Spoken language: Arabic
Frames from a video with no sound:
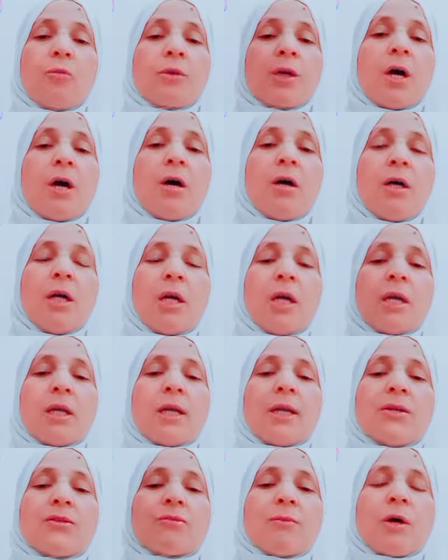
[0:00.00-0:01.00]
امراه
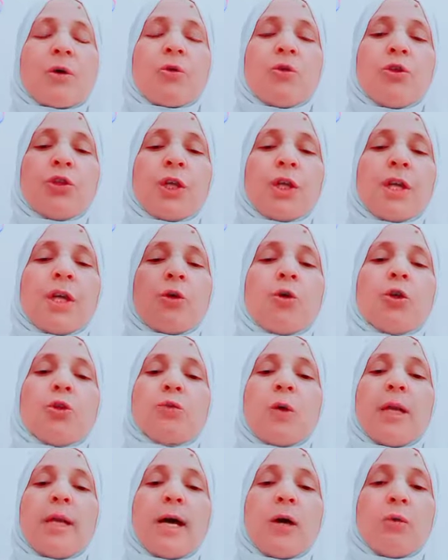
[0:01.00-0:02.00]
لازم اكون
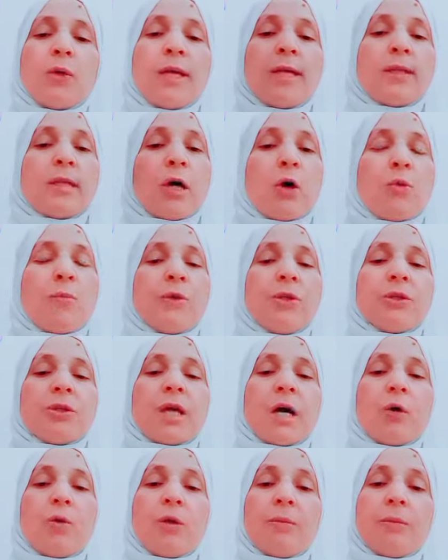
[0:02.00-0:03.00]
قدوه لاولادي او بنتي
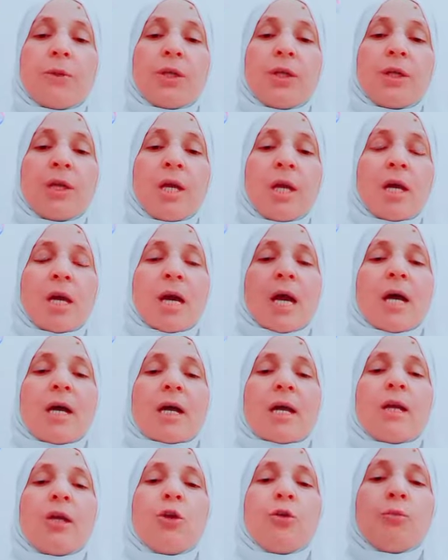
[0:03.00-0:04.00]
او ابني
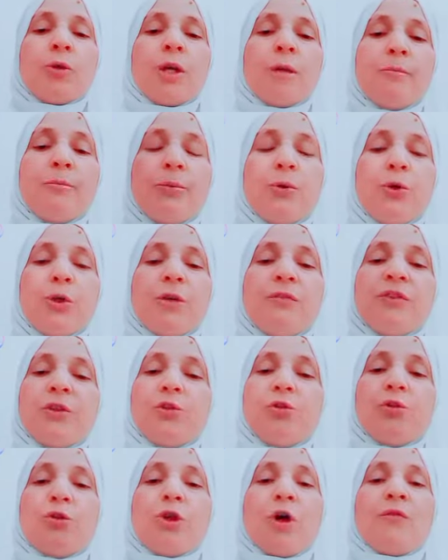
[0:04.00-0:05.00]
هخليهم يحبوني في
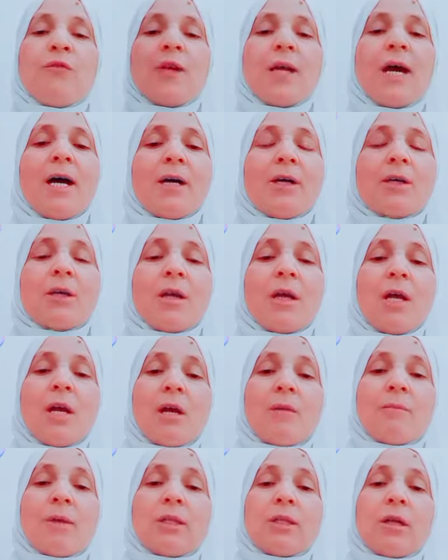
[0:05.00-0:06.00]
الدنيا وفي الاخره
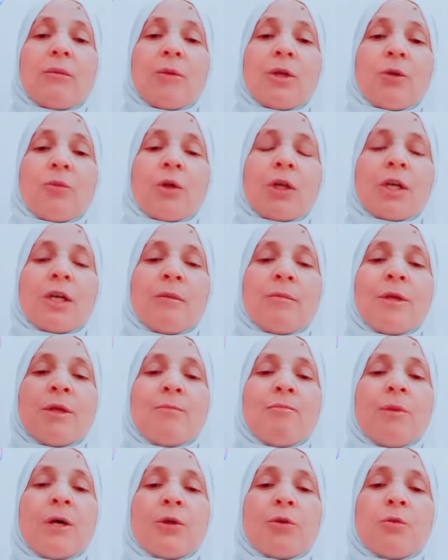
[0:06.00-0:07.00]
بدل ما يوم القيامه
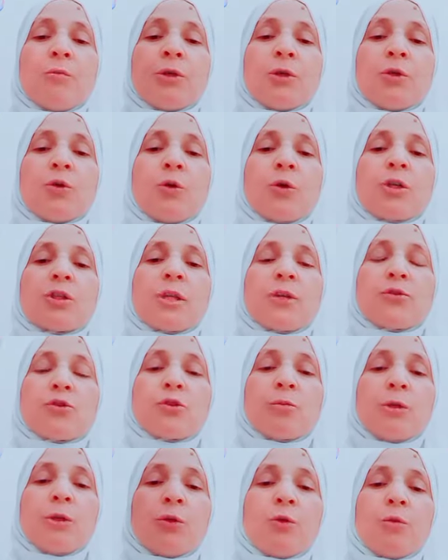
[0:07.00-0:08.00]
يتبروا منكم
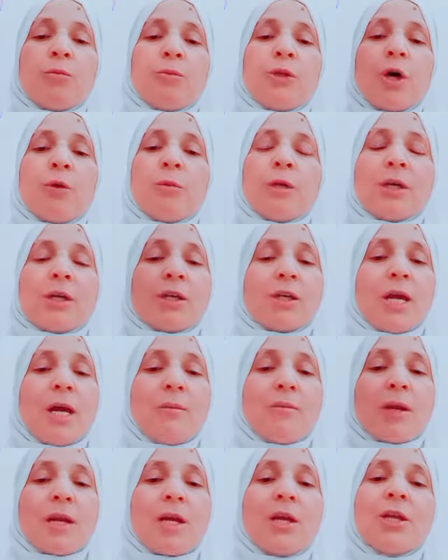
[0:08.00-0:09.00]
ويقتصوا منكم يوم
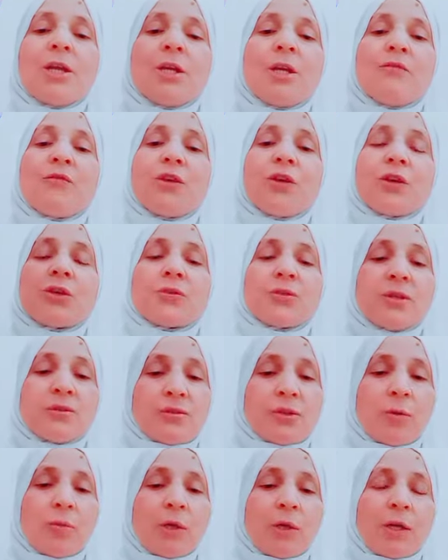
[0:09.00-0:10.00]
القيامه لان في
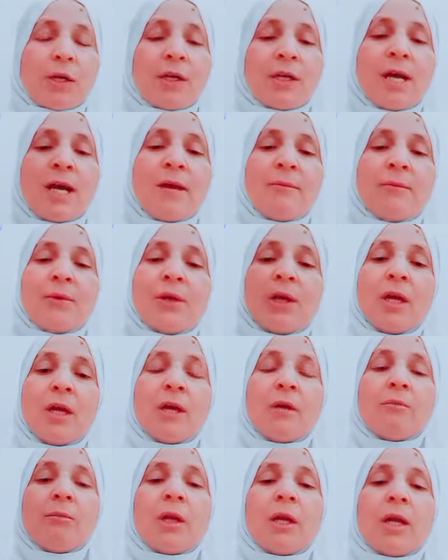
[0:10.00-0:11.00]
قصص يوم القيامه القيامة
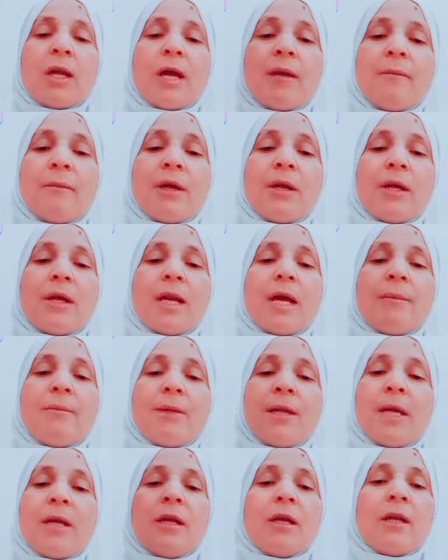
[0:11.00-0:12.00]
من
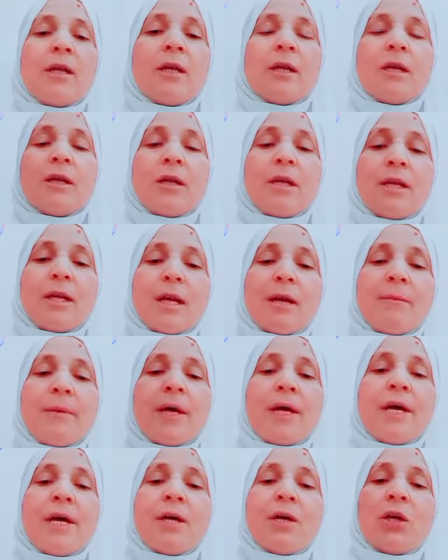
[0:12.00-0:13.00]
الأبناء
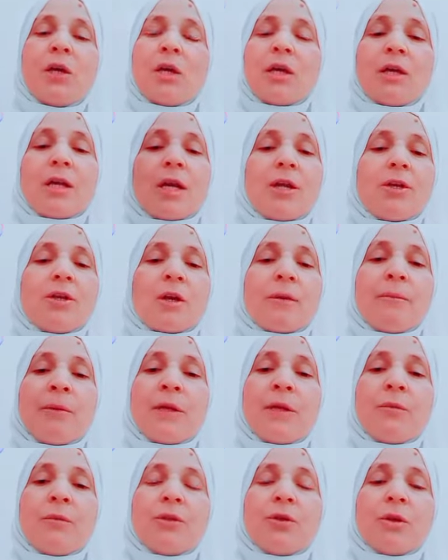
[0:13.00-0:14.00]
للآباء لأن
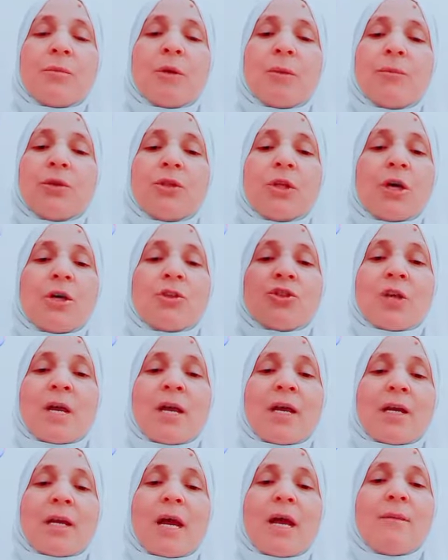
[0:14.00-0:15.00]
ربنا ما بيضيعش
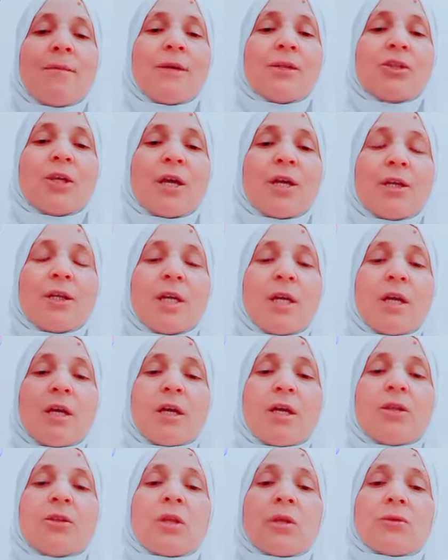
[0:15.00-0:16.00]
حاجة أبدا
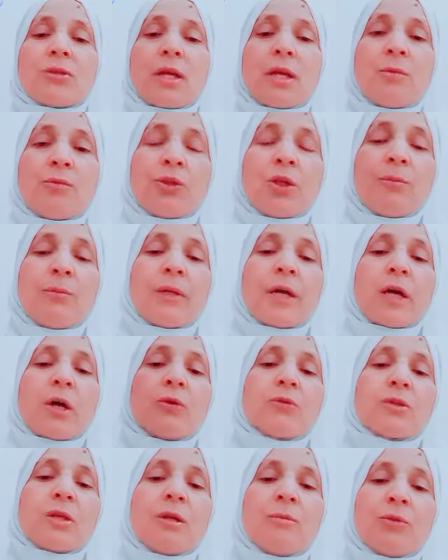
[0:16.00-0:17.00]
أنت ظلمت ابنك
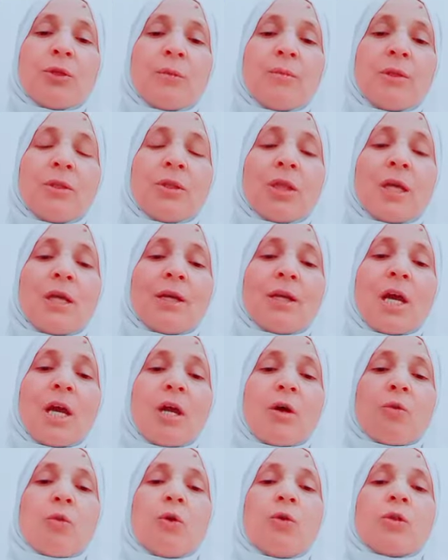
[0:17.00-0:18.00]
أو ظلمت بنتك
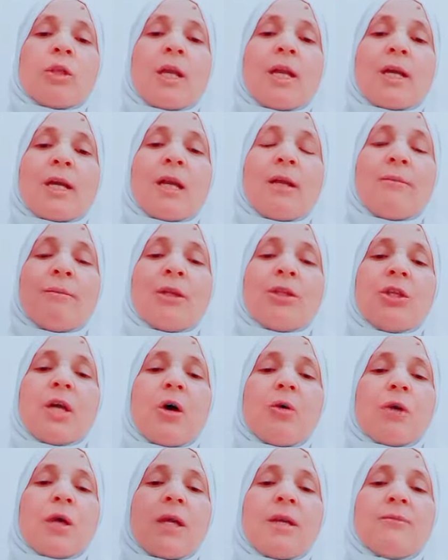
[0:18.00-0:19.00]
وقلت لك كلام
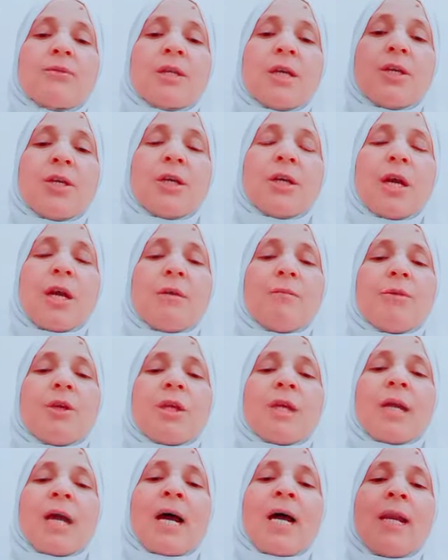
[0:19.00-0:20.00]
بديع أو كلام سيء
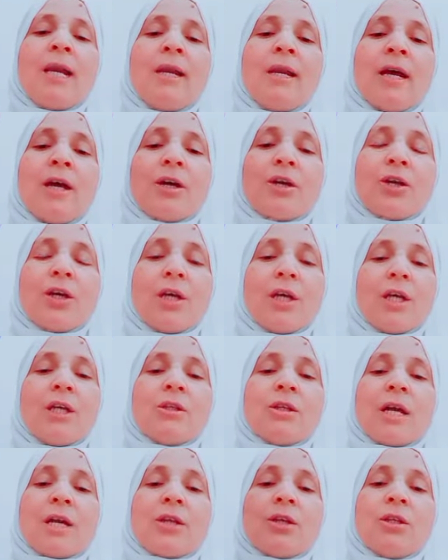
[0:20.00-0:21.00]
بينعلك
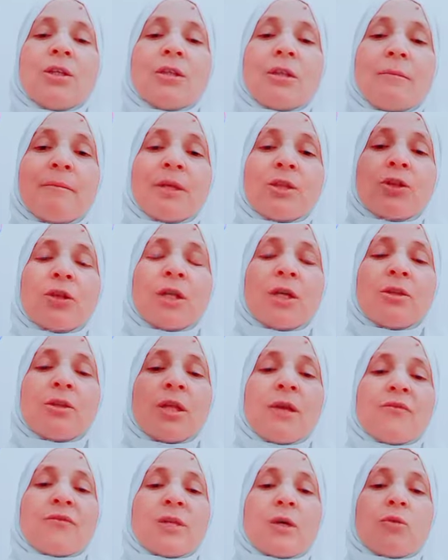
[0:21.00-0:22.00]
لكن انت ما تنهض
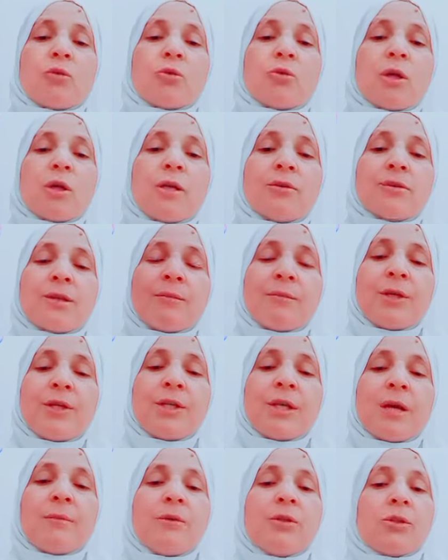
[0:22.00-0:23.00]
نفسك وتقول لها
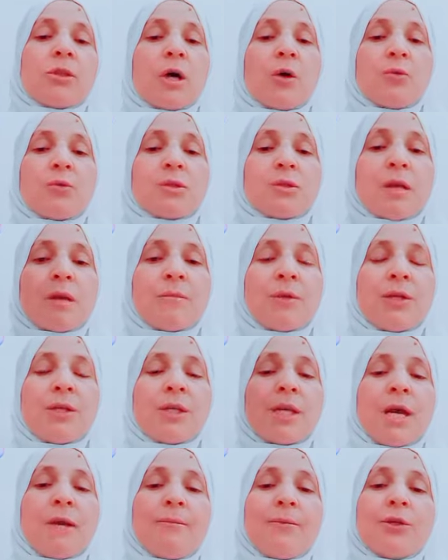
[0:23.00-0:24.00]
سامحني يا بنت او
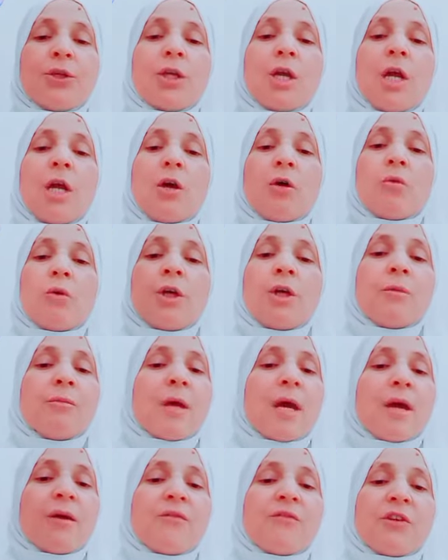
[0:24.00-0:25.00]
سامحني يا ابني
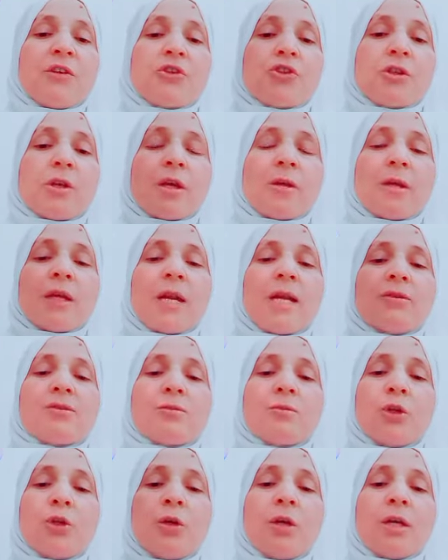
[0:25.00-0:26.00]
وما فيش
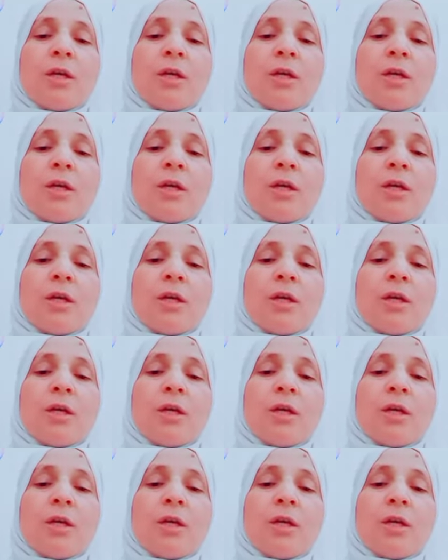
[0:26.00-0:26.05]
لازم